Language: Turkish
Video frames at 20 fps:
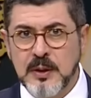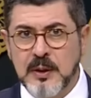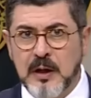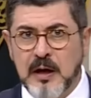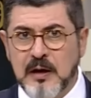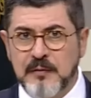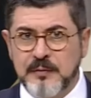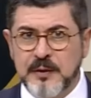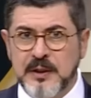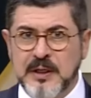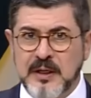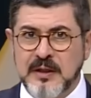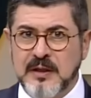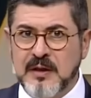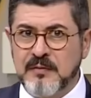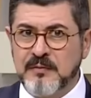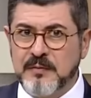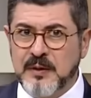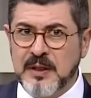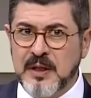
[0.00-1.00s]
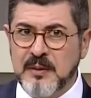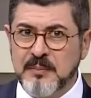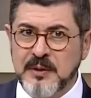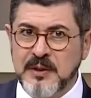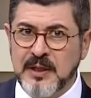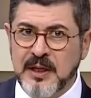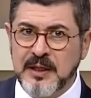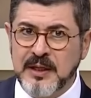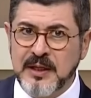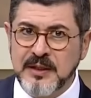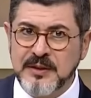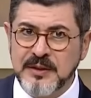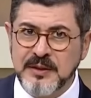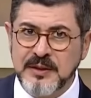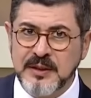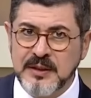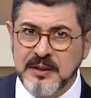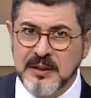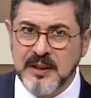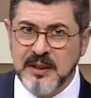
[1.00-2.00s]
Afrika'dan falan bilen
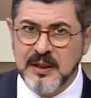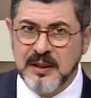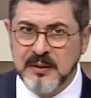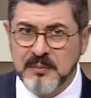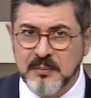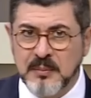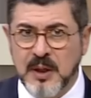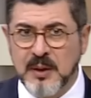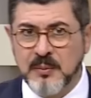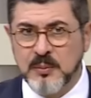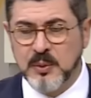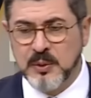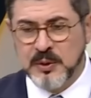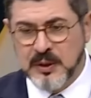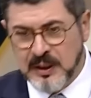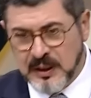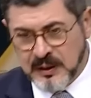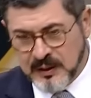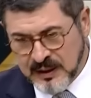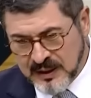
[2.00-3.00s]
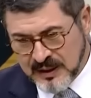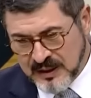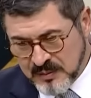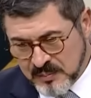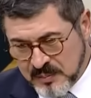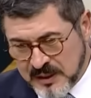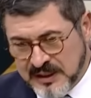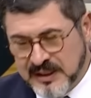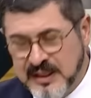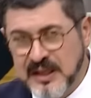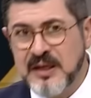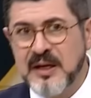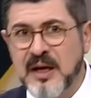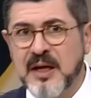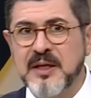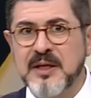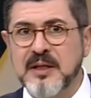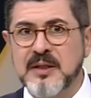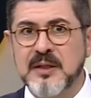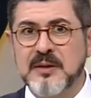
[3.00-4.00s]
getirdikleri maymunlara bitlerini
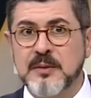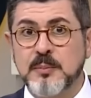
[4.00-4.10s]
ayıklat.